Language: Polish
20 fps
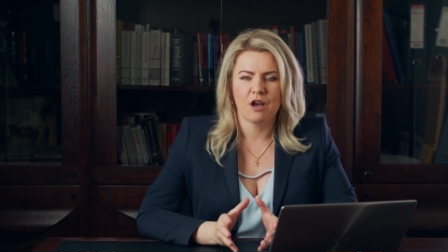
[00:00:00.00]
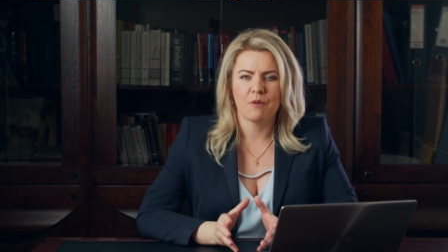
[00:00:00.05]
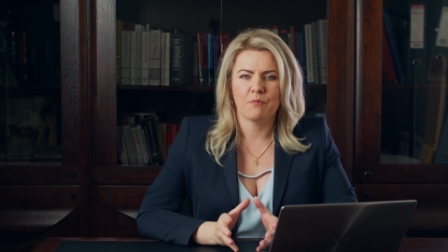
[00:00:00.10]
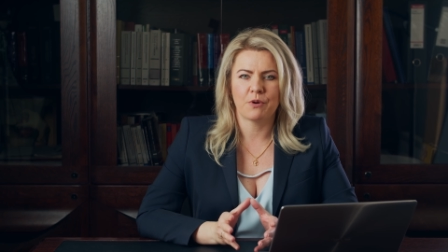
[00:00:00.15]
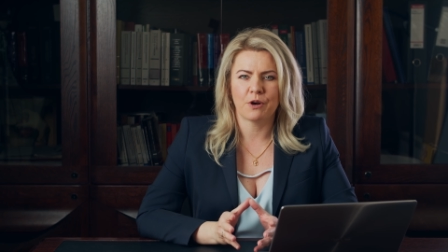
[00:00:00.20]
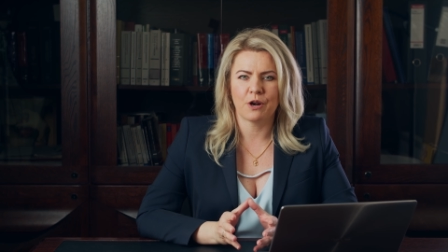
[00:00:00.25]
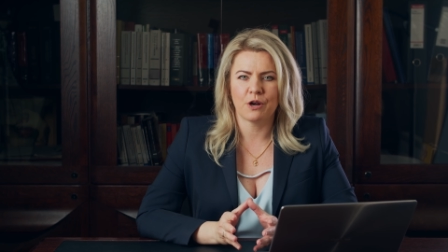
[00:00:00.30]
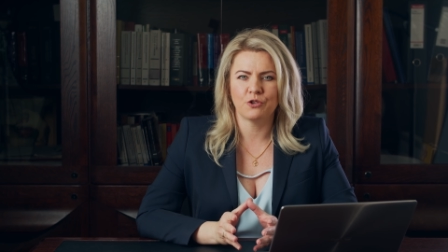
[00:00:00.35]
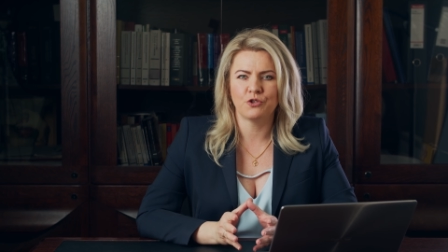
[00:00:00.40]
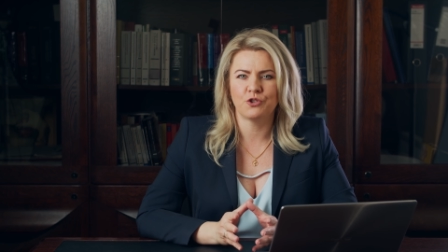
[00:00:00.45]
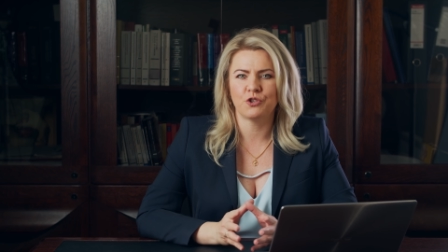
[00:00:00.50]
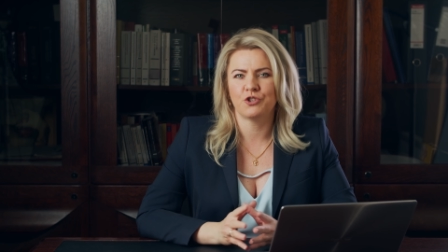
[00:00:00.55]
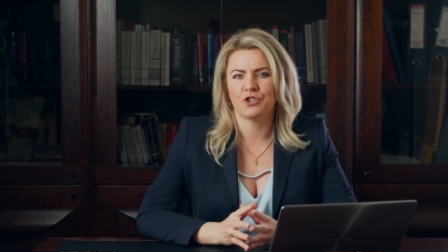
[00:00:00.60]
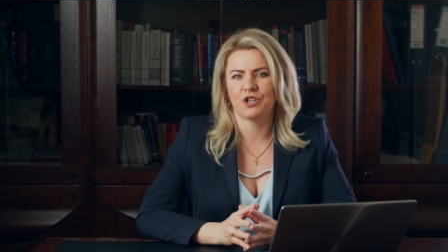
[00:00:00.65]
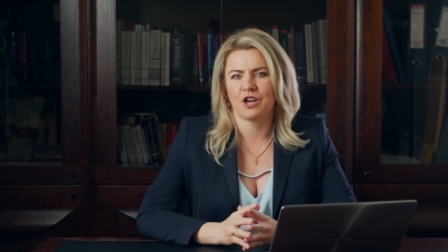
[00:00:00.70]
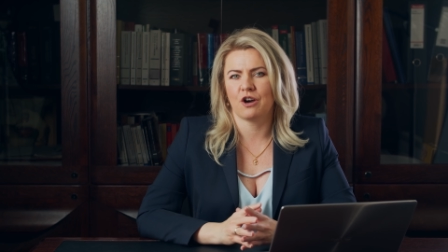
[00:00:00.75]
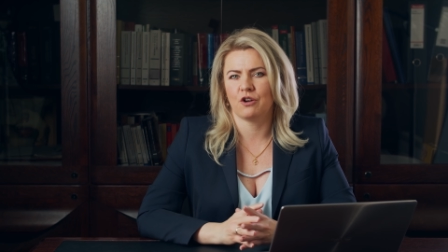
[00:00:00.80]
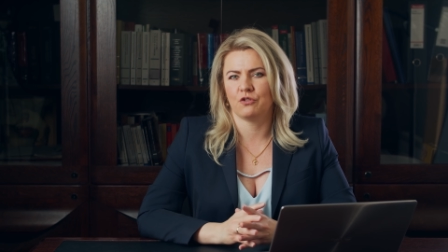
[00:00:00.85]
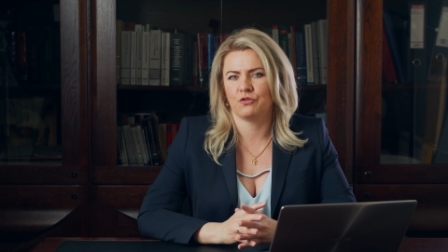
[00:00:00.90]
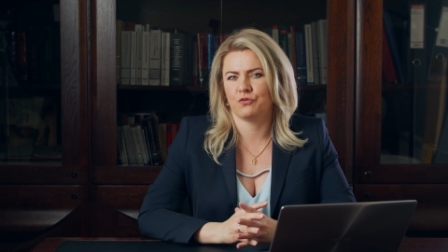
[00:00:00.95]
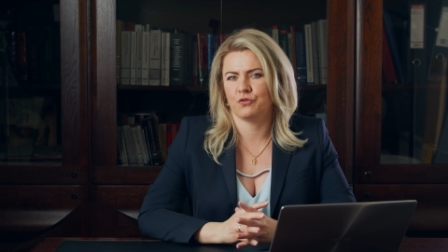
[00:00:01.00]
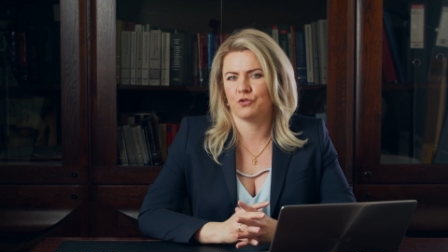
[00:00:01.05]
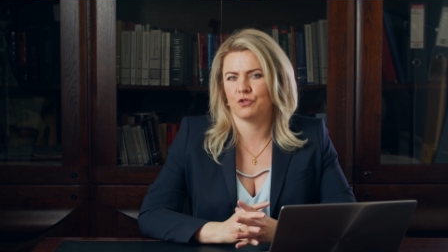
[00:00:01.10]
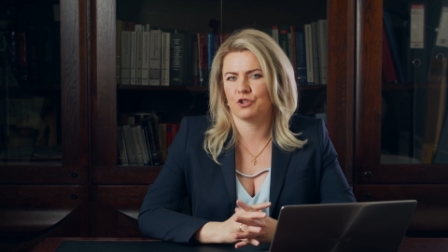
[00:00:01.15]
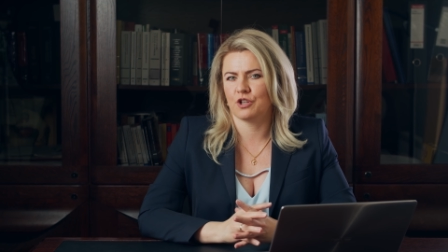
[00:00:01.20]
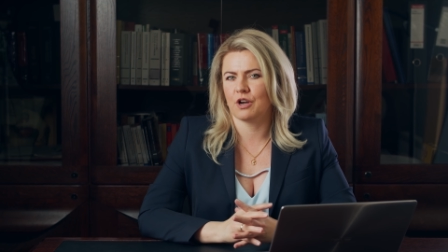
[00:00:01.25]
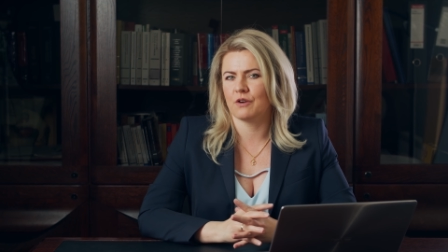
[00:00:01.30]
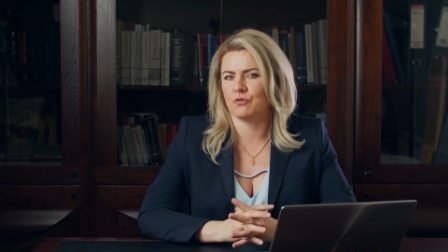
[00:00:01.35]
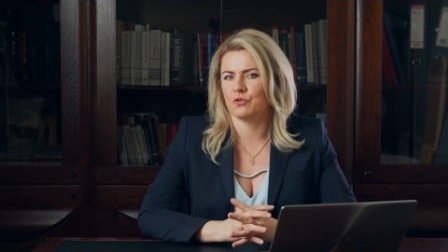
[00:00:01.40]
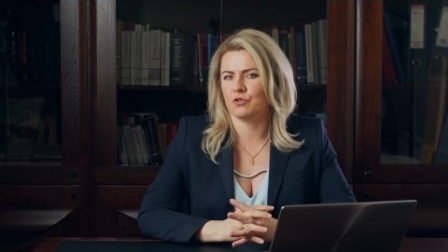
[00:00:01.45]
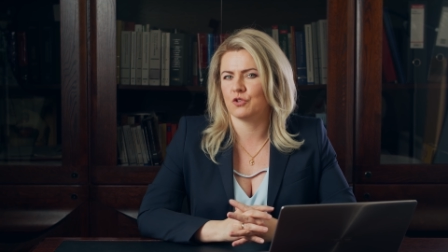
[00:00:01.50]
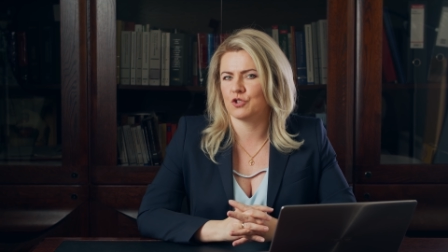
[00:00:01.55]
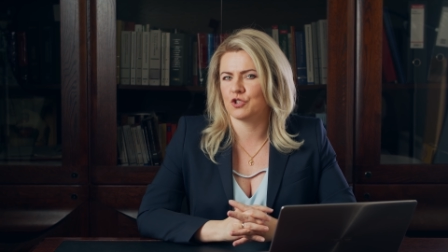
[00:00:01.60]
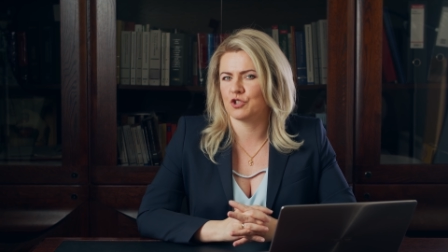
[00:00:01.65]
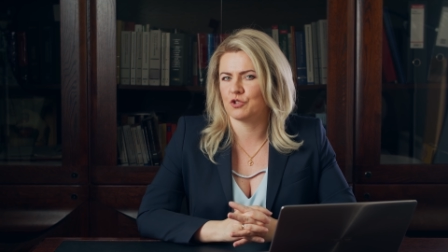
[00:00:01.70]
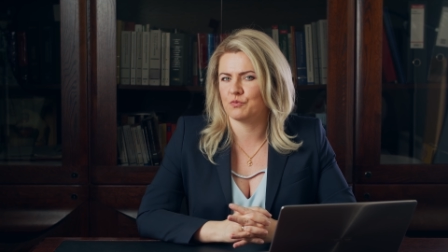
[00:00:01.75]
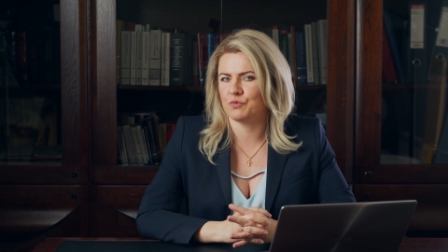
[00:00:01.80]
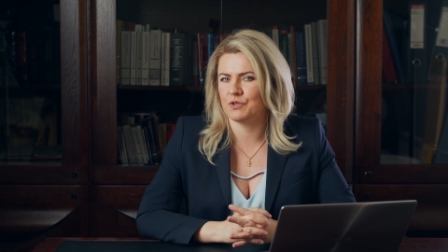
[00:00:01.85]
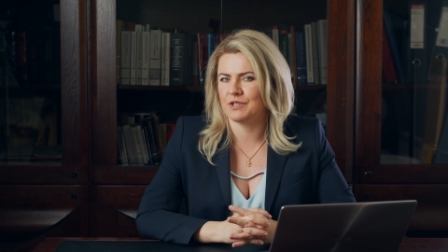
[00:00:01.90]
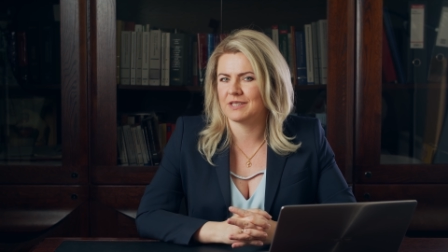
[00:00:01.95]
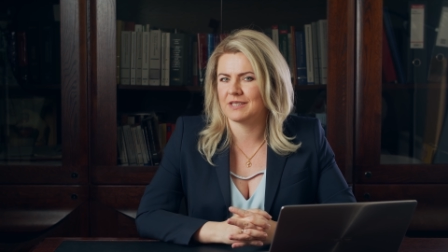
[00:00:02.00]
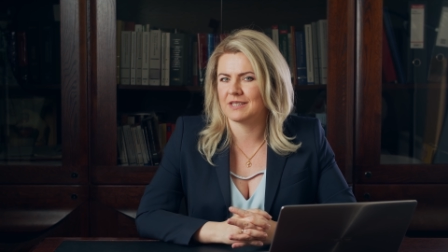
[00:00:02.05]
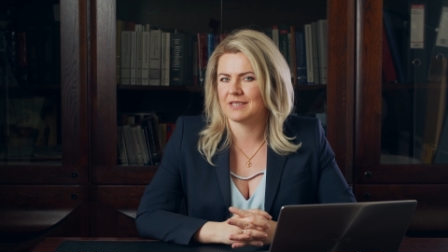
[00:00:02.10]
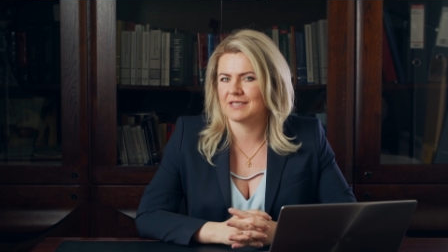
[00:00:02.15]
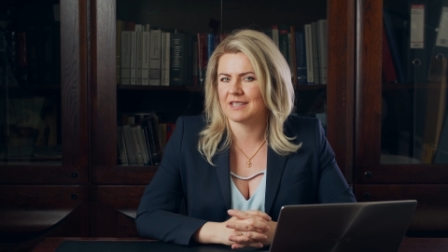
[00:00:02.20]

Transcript: prosi Cię o Twój dowód osobisty